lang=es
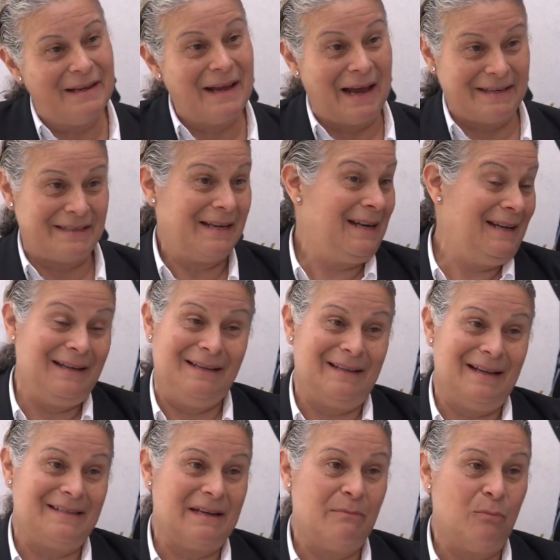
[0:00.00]
hace el
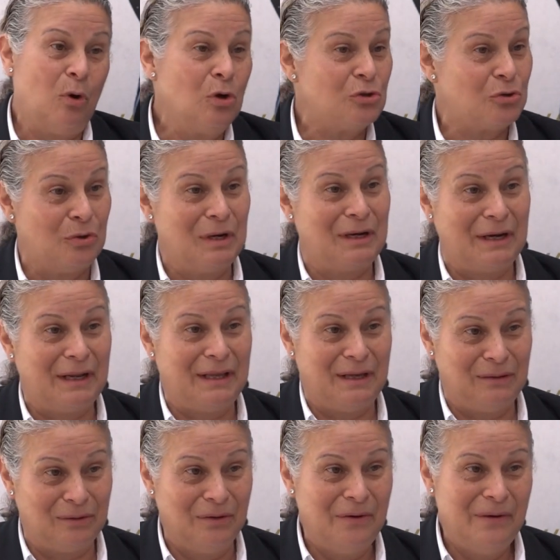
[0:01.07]
desembolso del
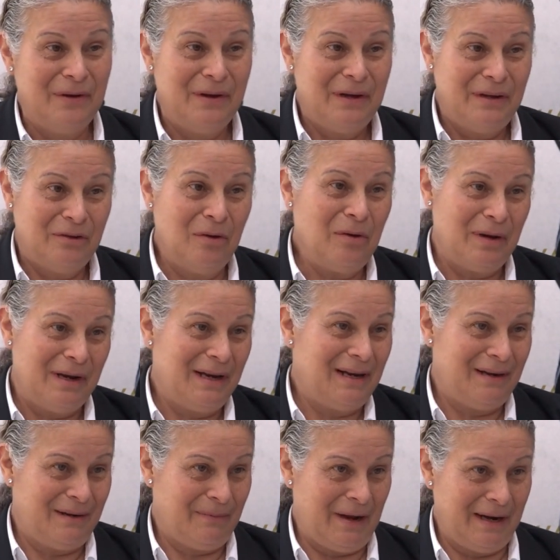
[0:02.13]
crédito.
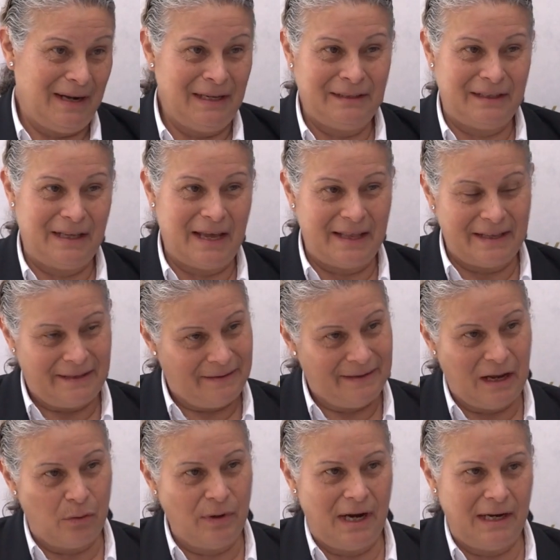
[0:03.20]
El, la entidad
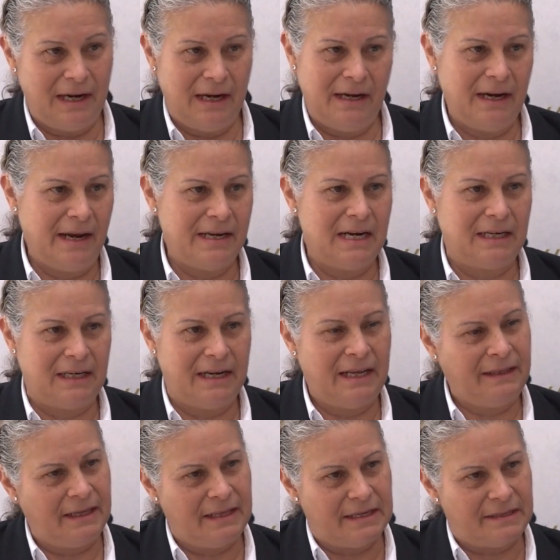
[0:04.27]
da una línea y el
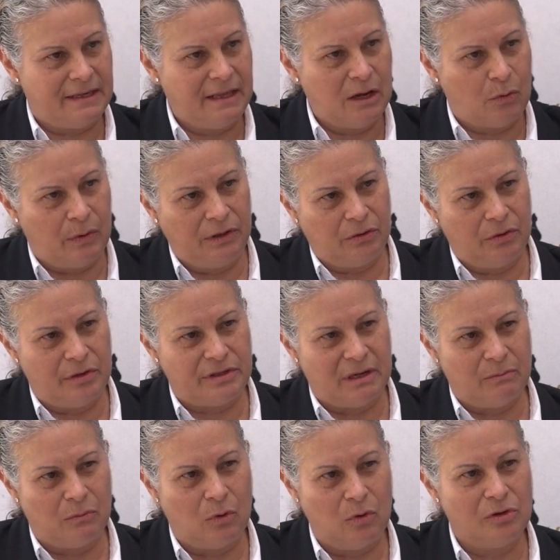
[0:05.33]
cliente decide cuándo
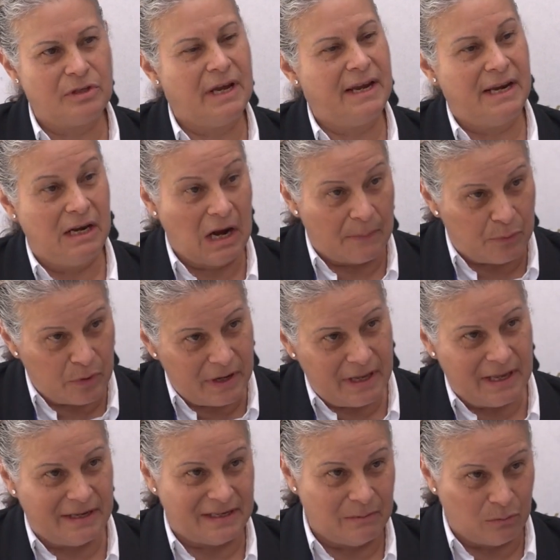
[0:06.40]
desembolsa y la
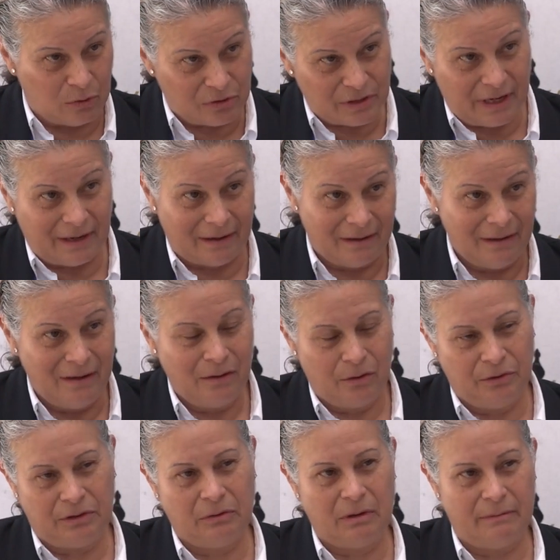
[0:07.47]
puede desembolsar
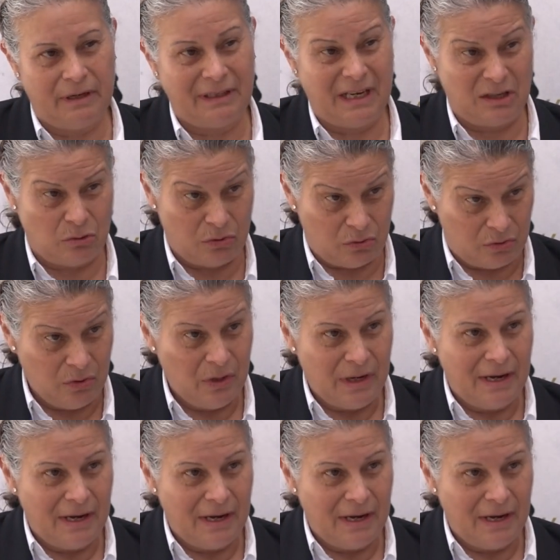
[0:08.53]
continuamente. Eso es